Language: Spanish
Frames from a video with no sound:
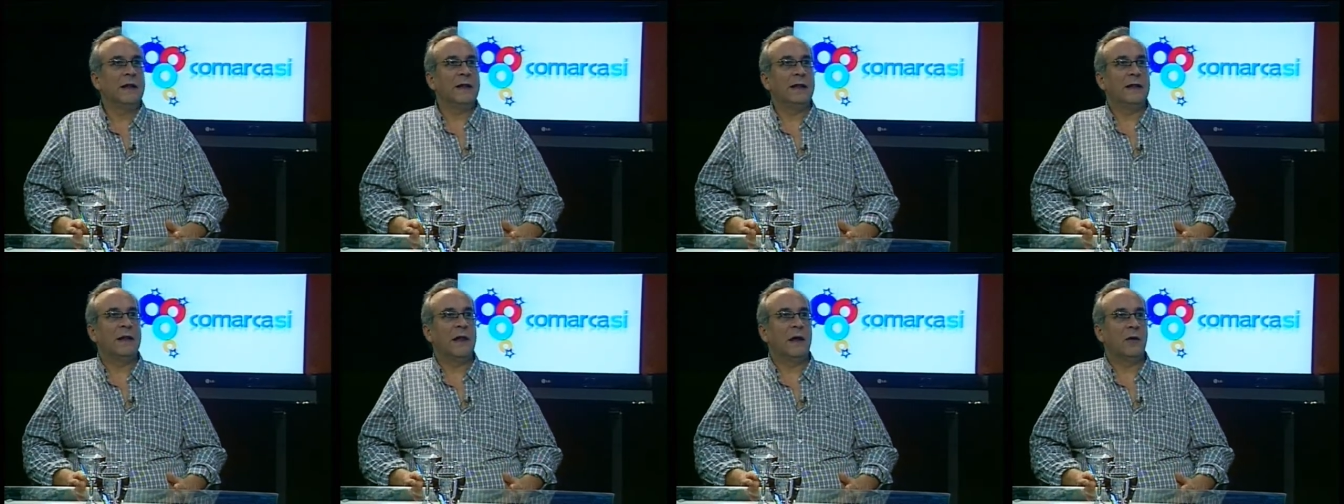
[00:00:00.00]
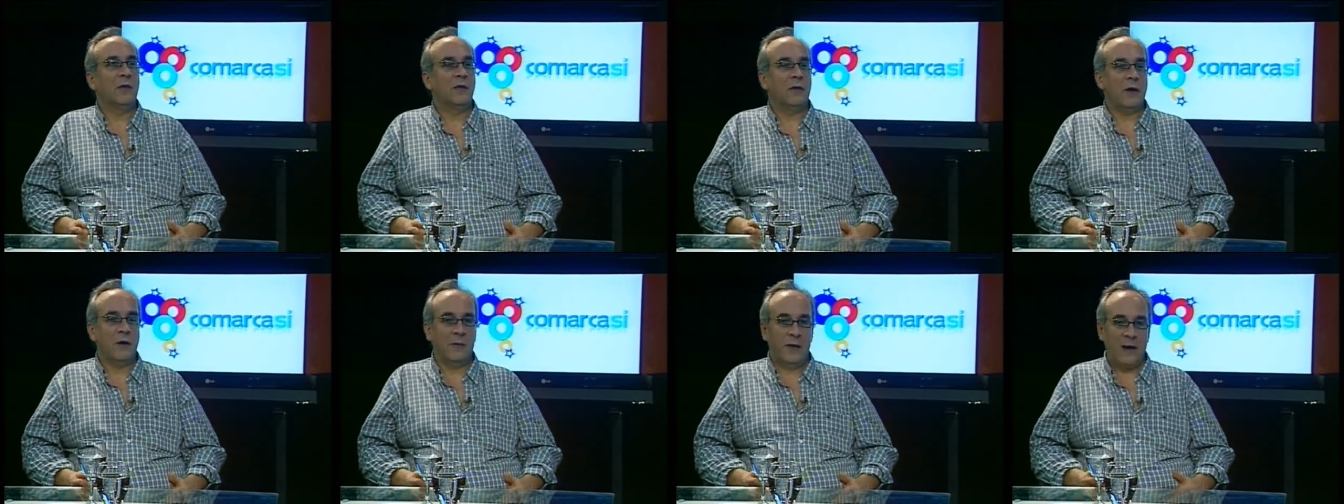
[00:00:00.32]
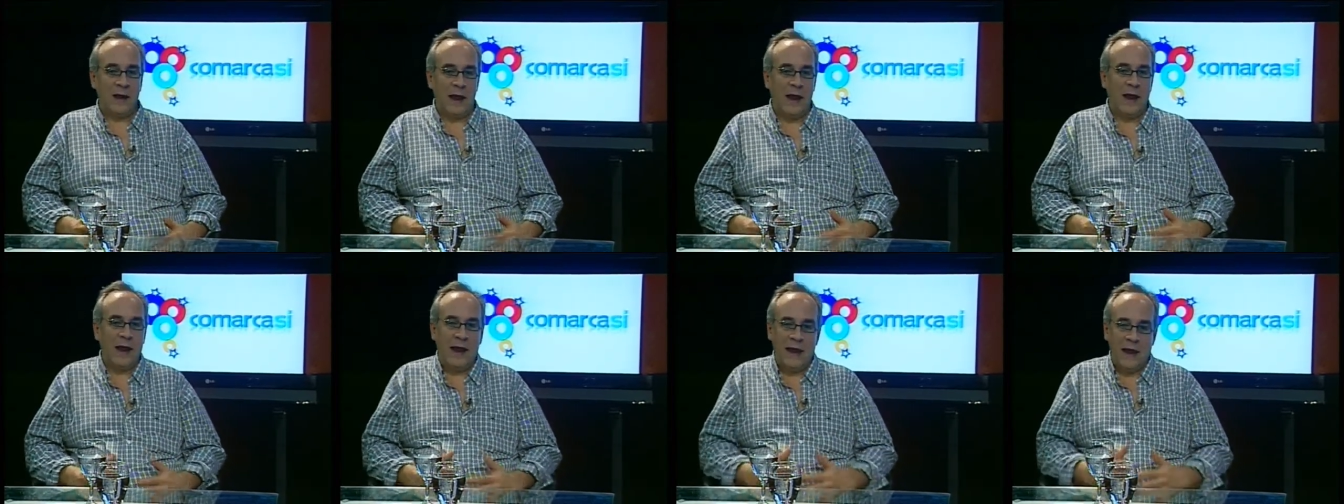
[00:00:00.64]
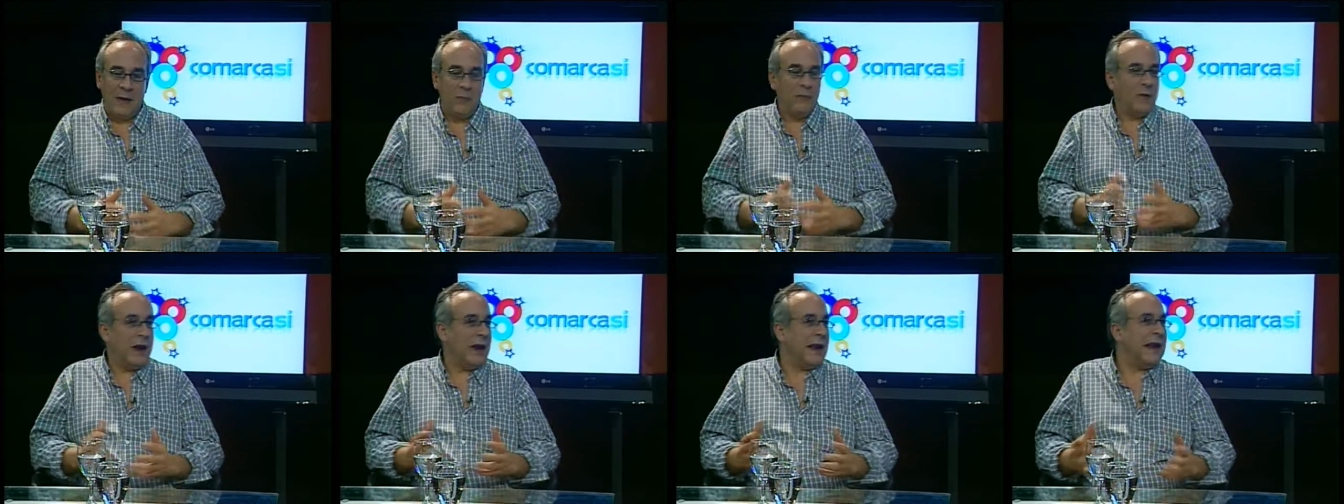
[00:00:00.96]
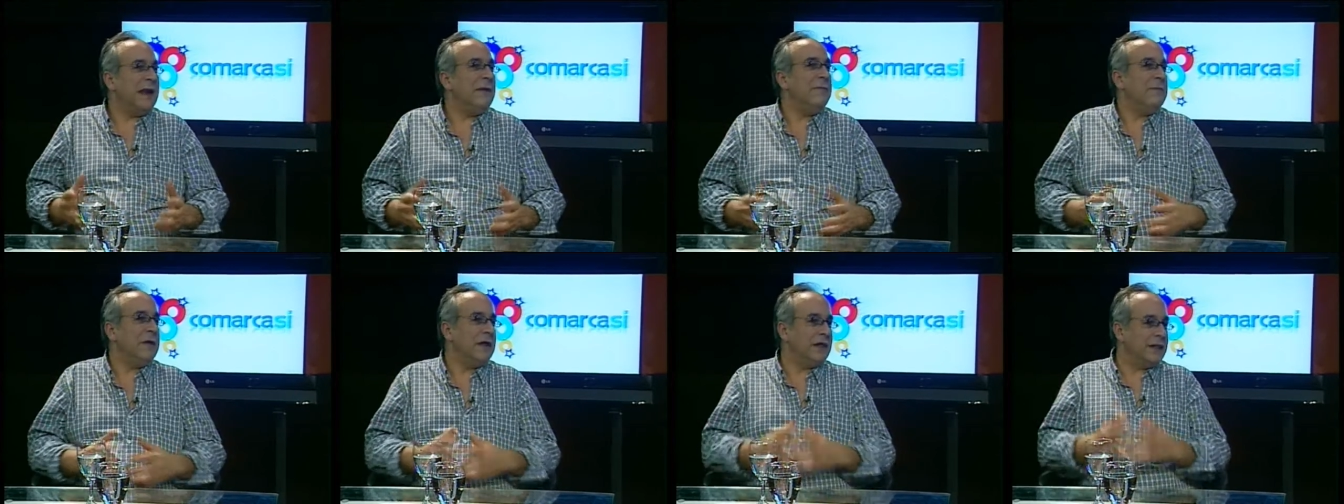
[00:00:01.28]
de alguna manera una
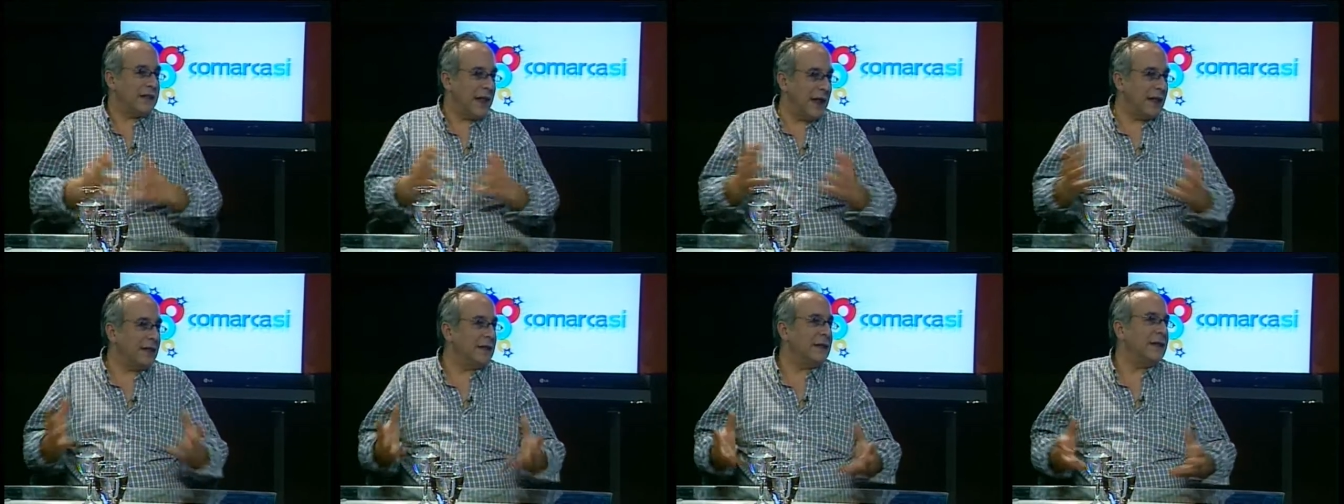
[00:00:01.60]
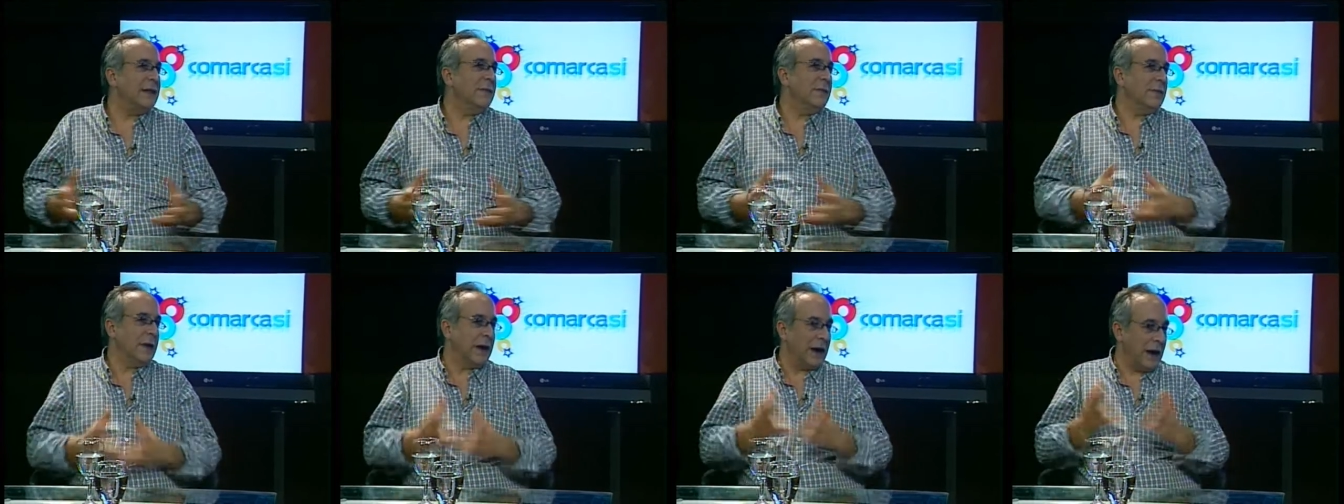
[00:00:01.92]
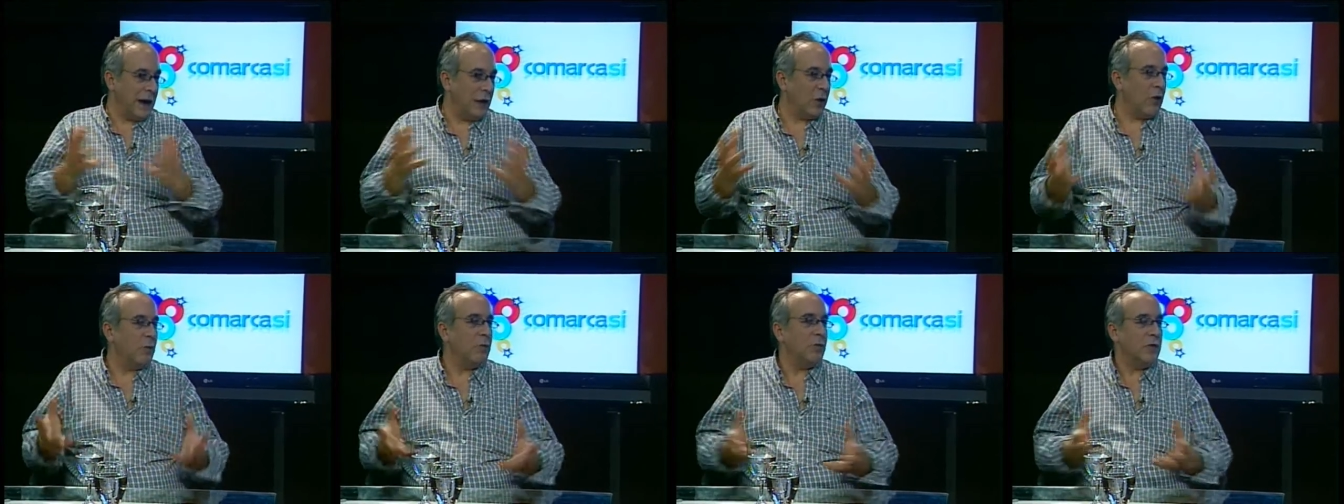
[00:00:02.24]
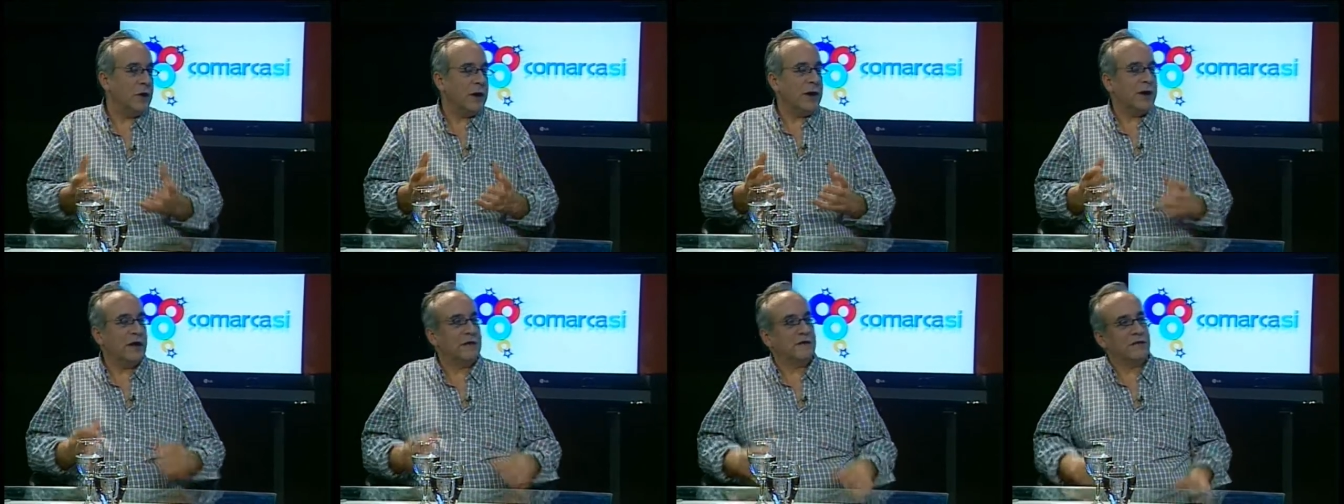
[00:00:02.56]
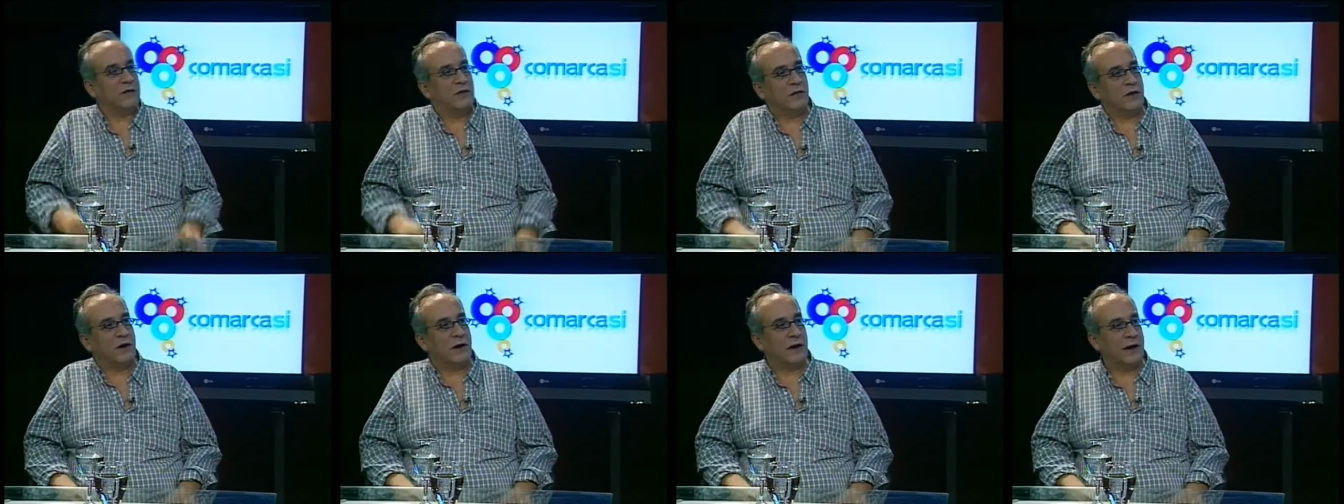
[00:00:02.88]
limitante para la
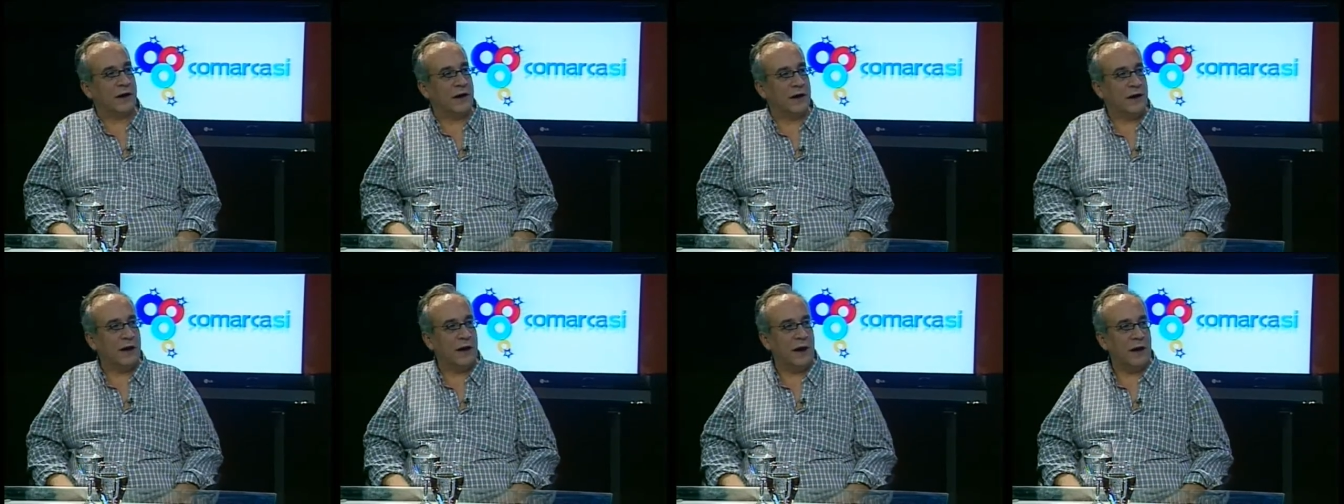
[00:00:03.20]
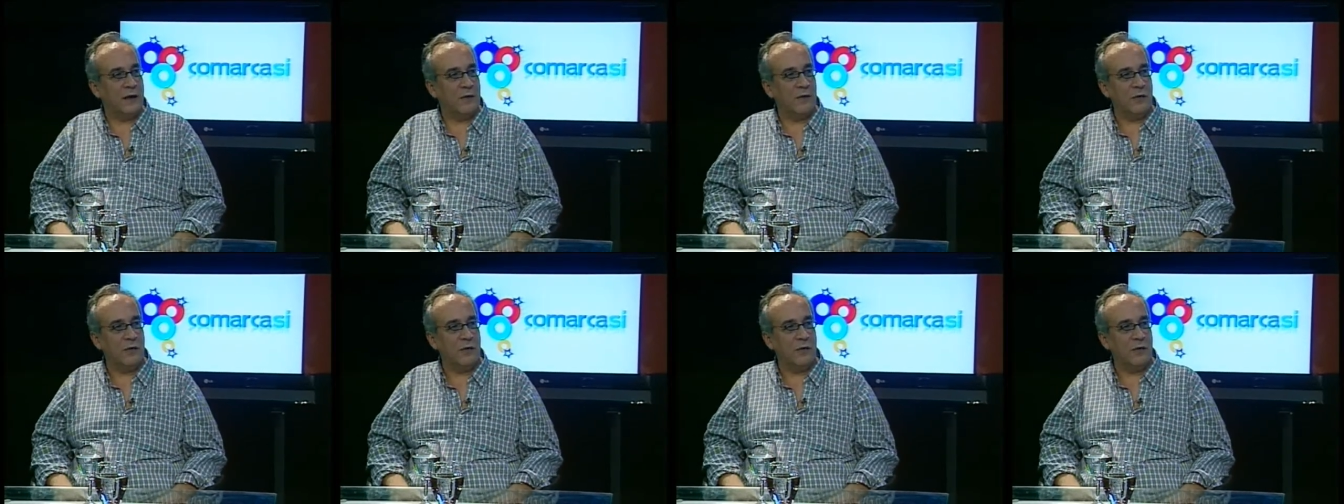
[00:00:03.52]
comunicación en general.